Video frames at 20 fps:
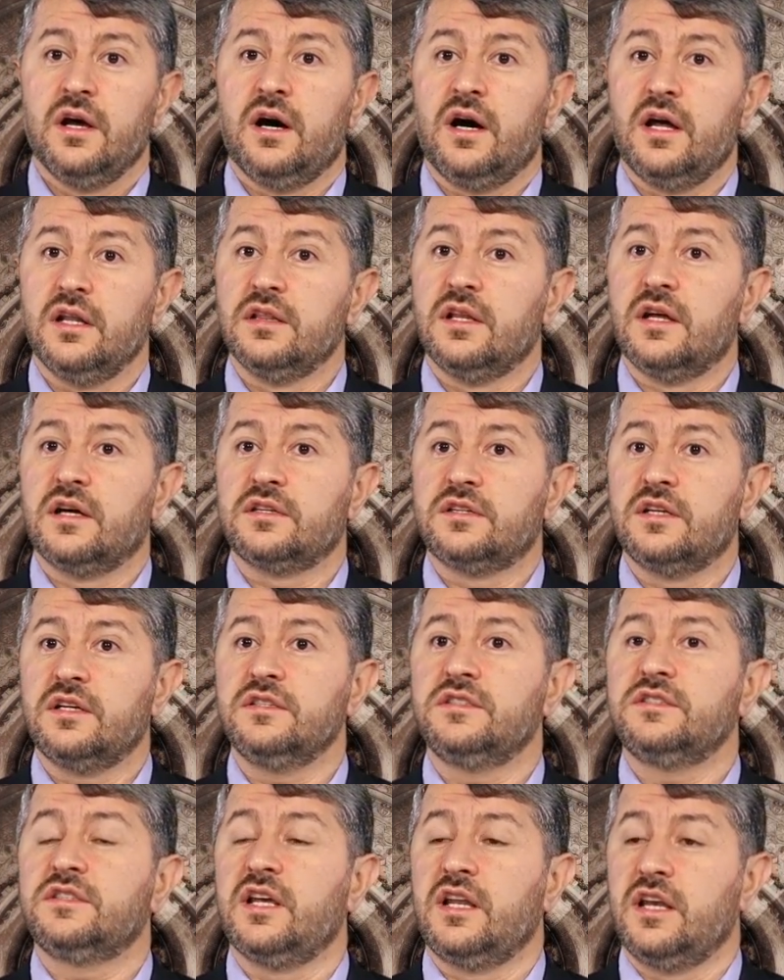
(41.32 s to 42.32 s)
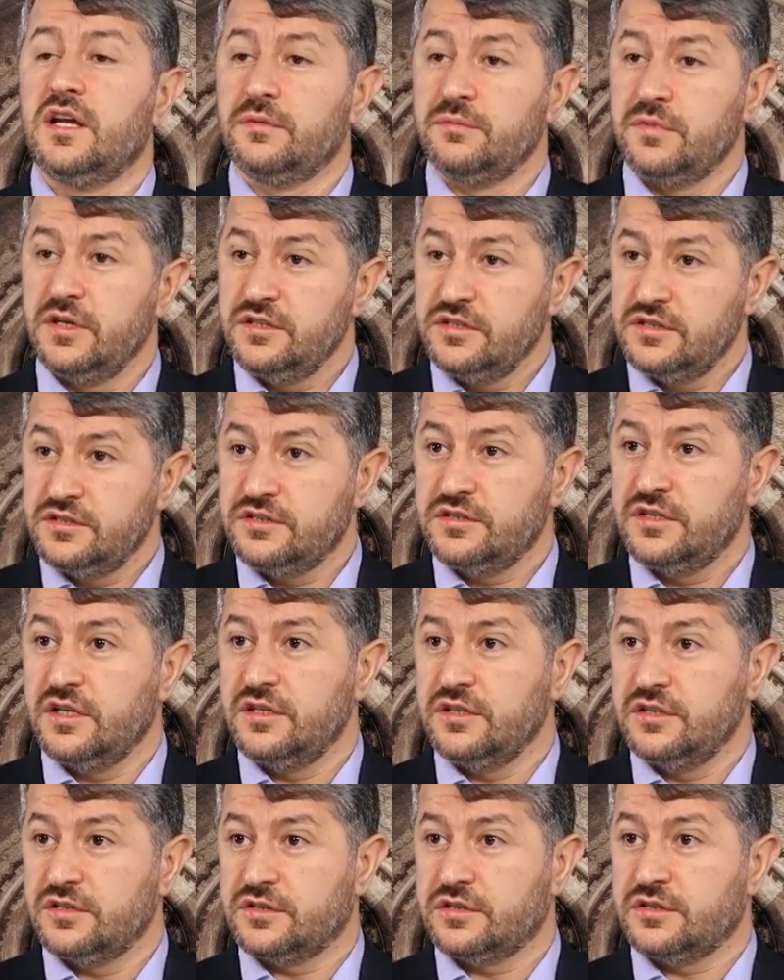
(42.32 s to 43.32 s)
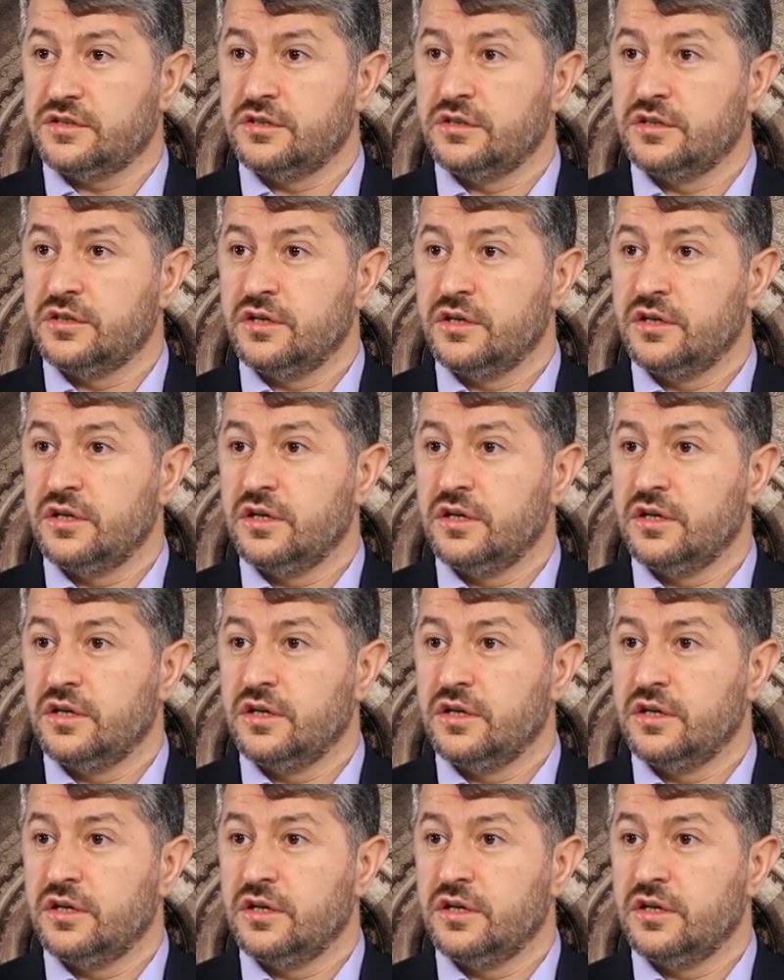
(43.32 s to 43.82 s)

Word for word: Allah'tan selamet istenir.